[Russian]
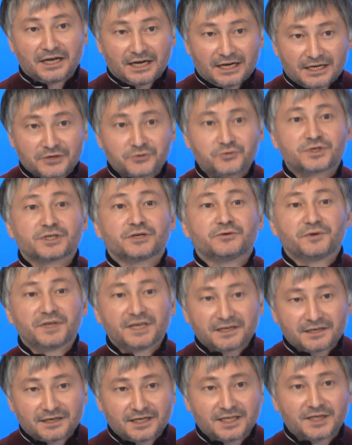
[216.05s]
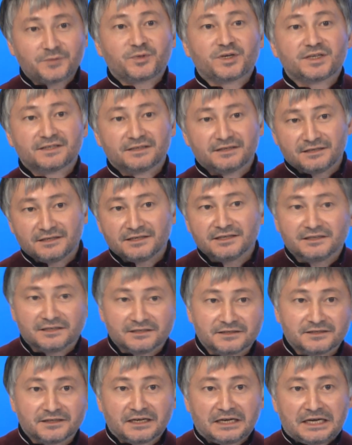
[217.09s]
они уже уехали и
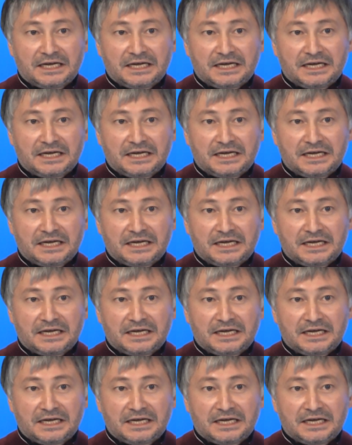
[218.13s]
присоединились.